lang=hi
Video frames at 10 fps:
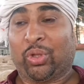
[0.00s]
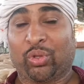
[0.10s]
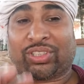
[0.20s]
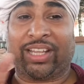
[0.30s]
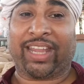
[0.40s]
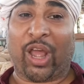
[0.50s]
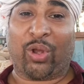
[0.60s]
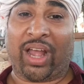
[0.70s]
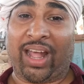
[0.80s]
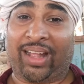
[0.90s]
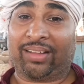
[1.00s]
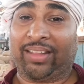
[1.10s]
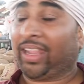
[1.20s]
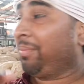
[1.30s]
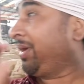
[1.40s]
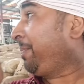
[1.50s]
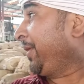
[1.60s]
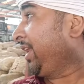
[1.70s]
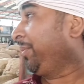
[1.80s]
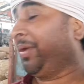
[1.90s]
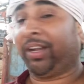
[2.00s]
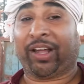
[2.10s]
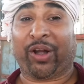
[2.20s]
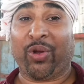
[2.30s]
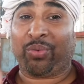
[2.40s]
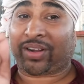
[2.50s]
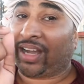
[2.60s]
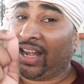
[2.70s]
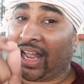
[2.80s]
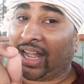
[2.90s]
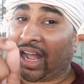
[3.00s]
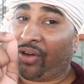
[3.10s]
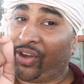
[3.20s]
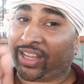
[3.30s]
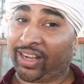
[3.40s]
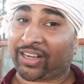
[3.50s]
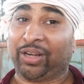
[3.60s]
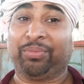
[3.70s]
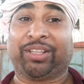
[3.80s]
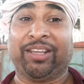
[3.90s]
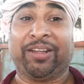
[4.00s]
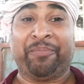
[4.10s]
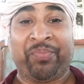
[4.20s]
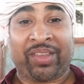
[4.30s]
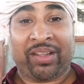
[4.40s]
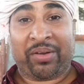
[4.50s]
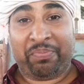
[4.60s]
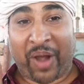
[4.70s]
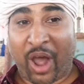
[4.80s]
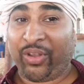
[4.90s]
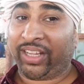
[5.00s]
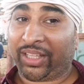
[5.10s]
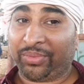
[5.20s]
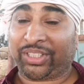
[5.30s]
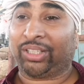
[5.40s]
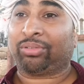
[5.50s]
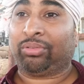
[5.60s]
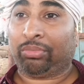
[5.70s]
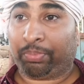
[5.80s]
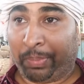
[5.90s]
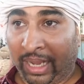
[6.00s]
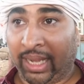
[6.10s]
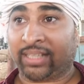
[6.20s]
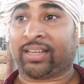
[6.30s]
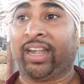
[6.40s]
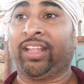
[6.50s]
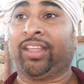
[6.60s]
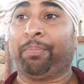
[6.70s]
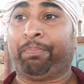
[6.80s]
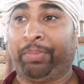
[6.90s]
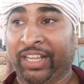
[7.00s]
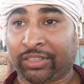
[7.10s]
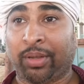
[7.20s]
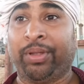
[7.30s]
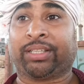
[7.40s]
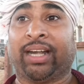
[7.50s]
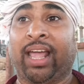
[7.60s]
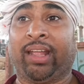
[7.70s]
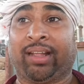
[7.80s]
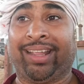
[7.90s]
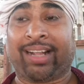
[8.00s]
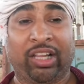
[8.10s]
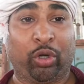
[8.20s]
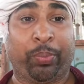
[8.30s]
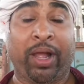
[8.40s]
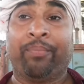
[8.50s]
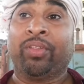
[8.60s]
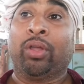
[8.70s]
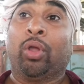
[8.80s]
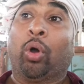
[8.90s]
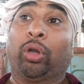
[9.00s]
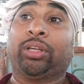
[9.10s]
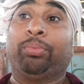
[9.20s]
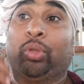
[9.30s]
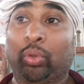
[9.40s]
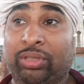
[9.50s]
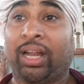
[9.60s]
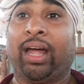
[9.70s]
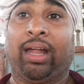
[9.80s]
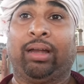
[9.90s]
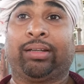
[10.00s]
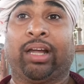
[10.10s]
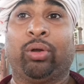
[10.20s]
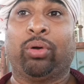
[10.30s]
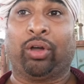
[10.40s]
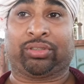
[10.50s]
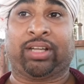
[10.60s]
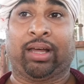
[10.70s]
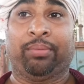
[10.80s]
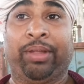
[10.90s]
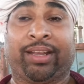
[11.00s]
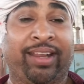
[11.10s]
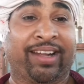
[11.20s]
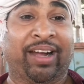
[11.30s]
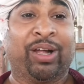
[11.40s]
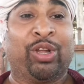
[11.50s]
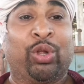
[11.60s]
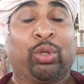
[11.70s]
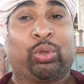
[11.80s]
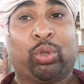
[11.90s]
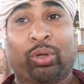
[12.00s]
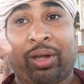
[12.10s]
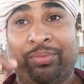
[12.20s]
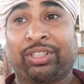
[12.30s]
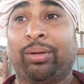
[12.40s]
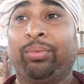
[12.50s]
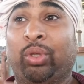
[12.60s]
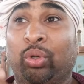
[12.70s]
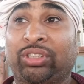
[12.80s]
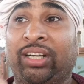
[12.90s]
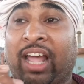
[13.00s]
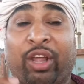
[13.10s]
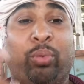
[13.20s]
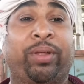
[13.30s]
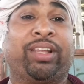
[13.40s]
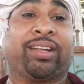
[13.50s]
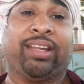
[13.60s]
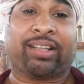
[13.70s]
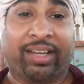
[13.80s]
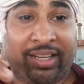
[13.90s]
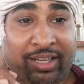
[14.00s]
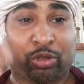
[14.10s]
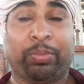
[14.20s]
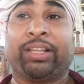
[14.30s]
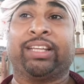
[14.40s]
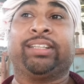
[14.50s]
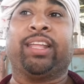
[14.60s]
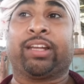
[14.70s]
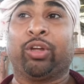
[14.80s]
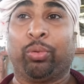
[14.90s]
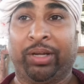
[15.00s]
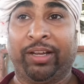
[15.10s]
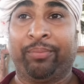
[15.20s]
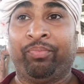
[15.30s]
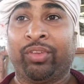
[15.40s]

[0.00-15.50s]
तो उससे क्या होगा देखिए मैं फिर रिपीट कर रहा हूँ कल आवक कम थी भाव एकदम से पहले स्टार्टिंग के फेज़ में भी चढ़ा एक, एक आध रुपया और जब दूसरा टर्न हुआ उसका बिकने का तो कम से कम दो से ढाई रुपये तक की कहीं ना कहीं उसमें तेज़ी देखने को मिली